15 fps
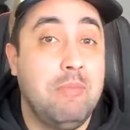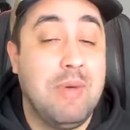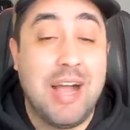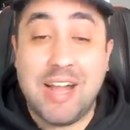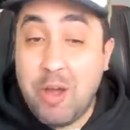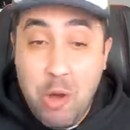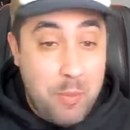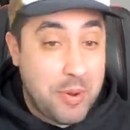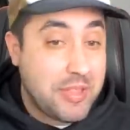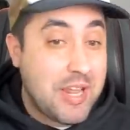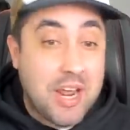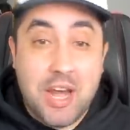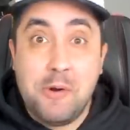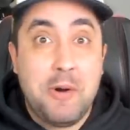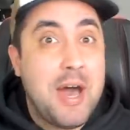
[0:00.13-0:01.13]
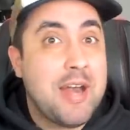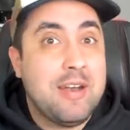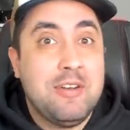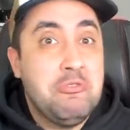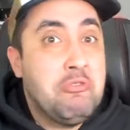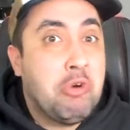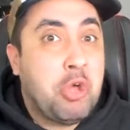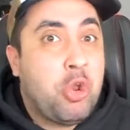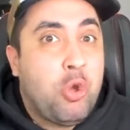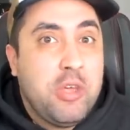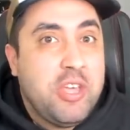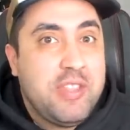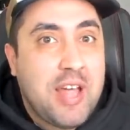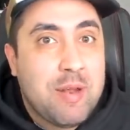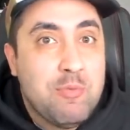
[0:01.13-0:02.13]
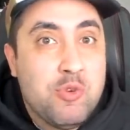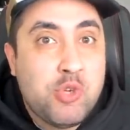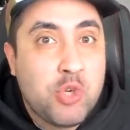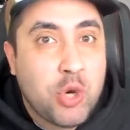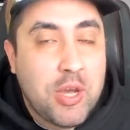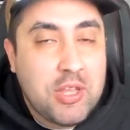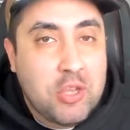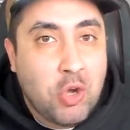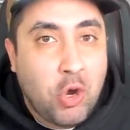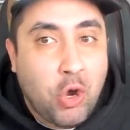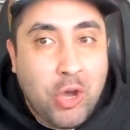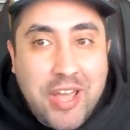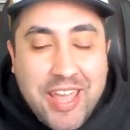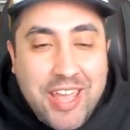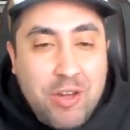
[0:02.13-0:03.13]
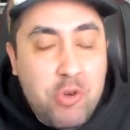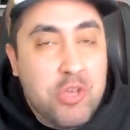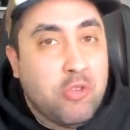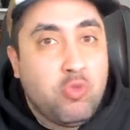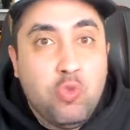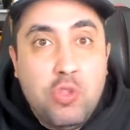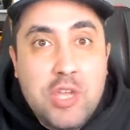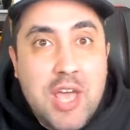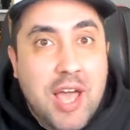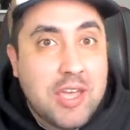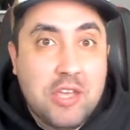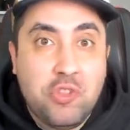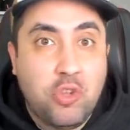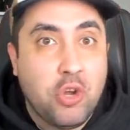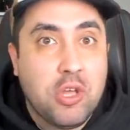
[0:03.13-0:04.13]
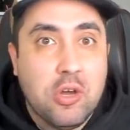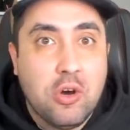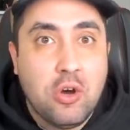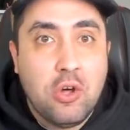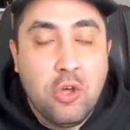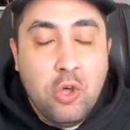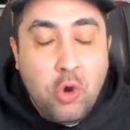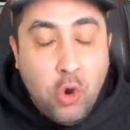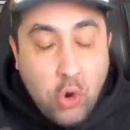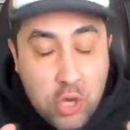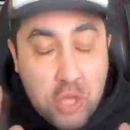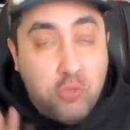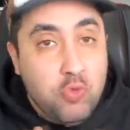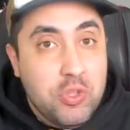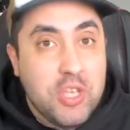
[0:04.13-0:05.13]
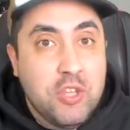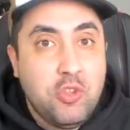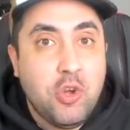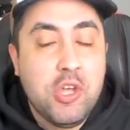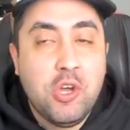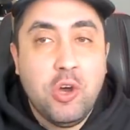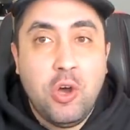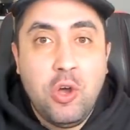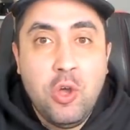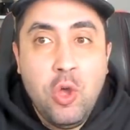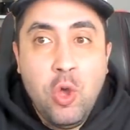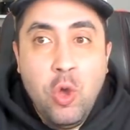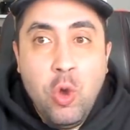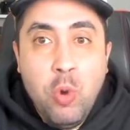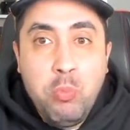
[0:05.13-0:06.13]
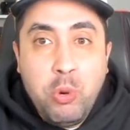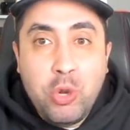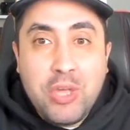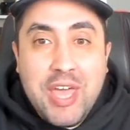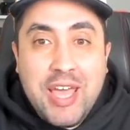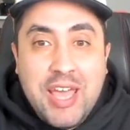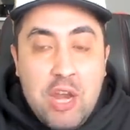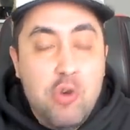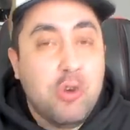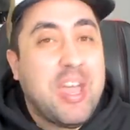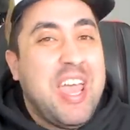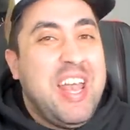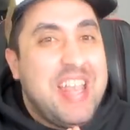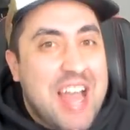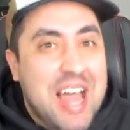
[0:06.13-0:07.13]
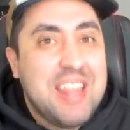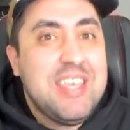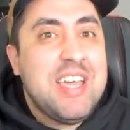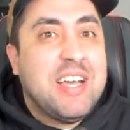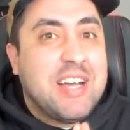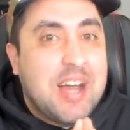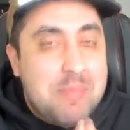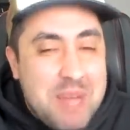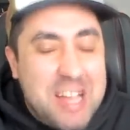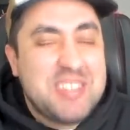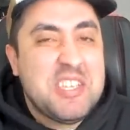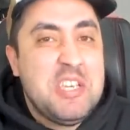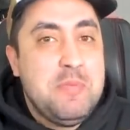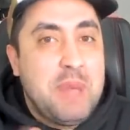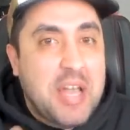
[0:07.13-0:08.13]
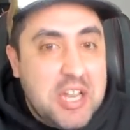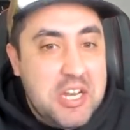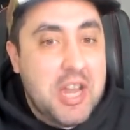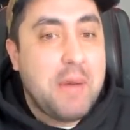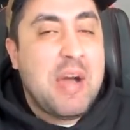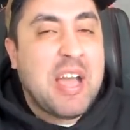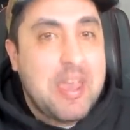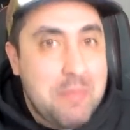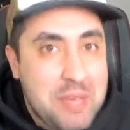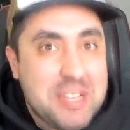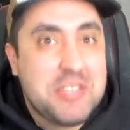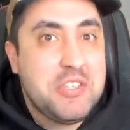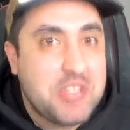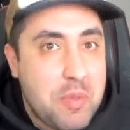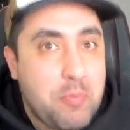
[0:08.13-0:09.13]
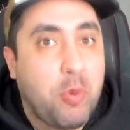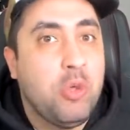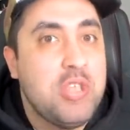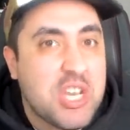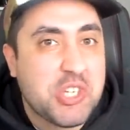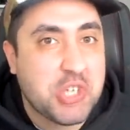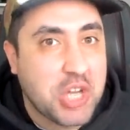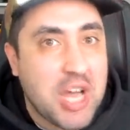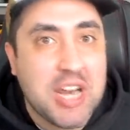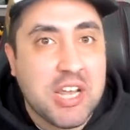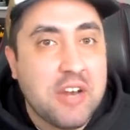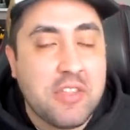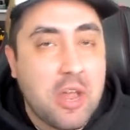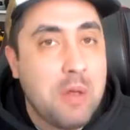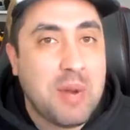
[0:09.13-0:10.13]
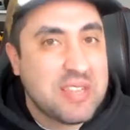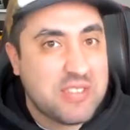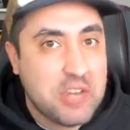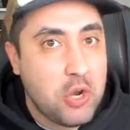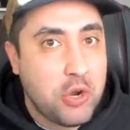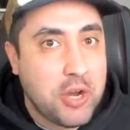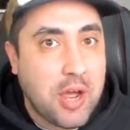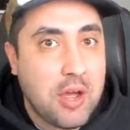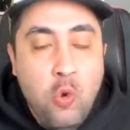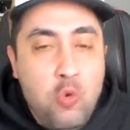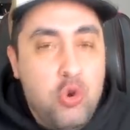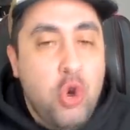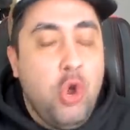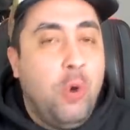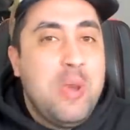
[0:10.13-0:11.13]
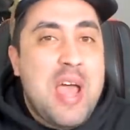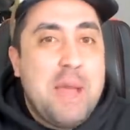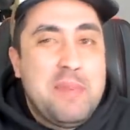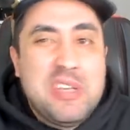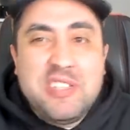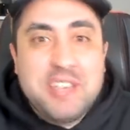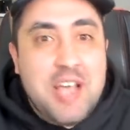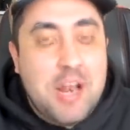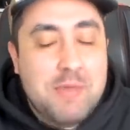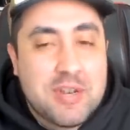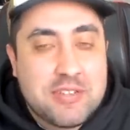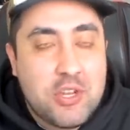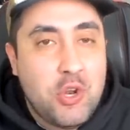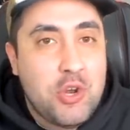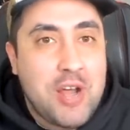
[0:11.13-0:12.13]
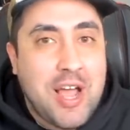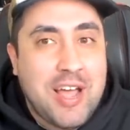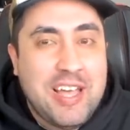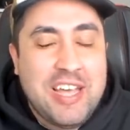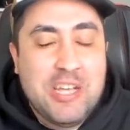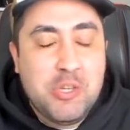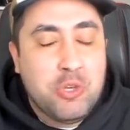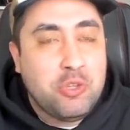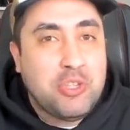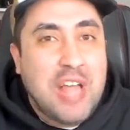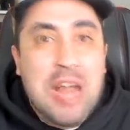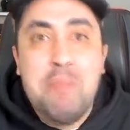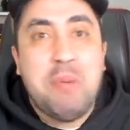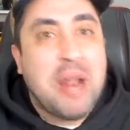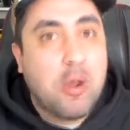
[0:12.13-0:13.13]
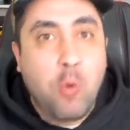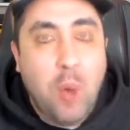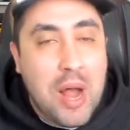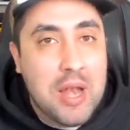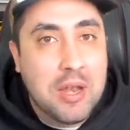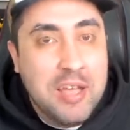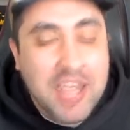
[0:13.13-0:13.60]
Acabo de apretar a grabar, no creo editar mucho esto. Hoy es un día histórico. Hoy es un día histórico porque creo que nadie jamás imaginaba que Messi se podía llegar a ir del Barcelona. Uno lo ve a Messi y al Barcelona hechos tal para cual.